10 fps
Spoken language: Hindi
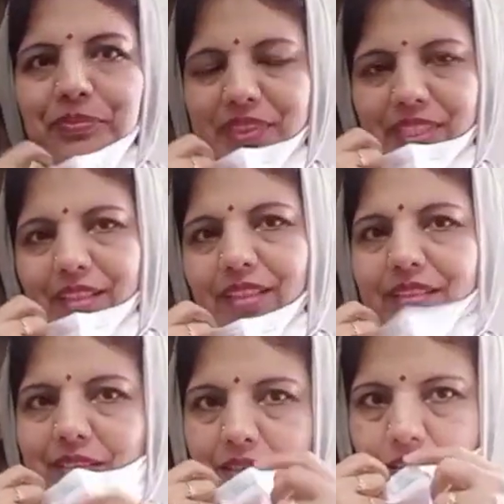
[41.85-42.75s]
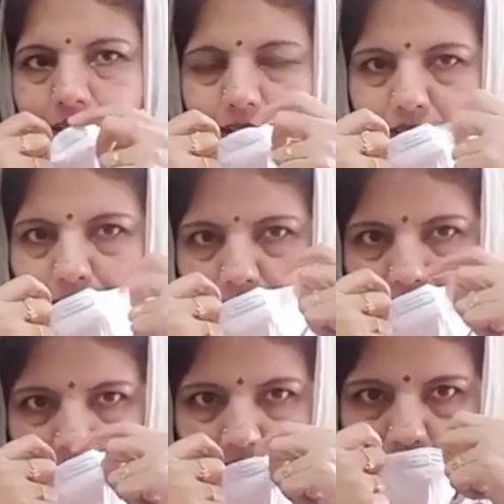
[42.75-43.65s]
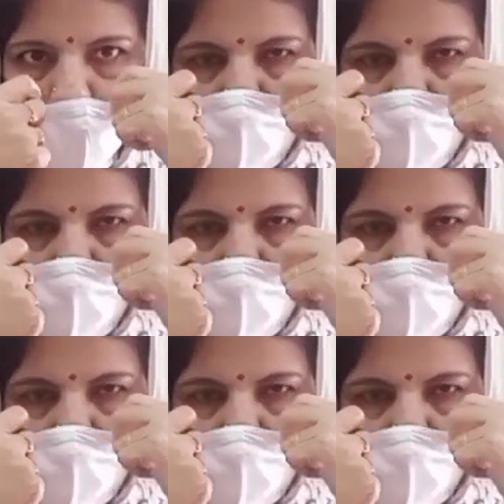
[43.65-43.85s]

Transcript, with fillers: ठीक है अभी जाती हूँ